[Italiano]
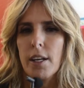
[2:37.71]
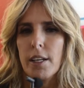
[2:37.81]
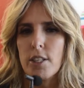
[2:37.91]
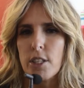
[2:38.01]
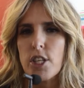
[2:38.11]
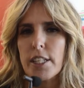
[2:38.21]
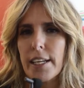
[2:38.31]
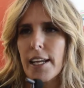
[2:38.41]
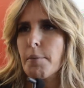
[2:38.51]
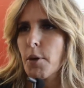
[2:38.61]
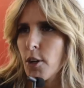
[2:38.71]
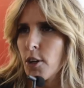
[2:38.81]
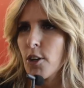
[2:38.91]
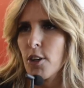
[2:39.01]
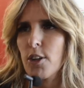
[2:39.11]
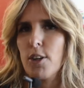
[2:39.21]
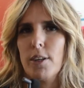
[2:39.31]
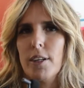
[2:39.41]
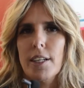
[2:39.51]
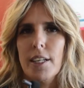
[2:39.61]
insomma,
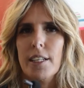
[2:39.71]
cercheremo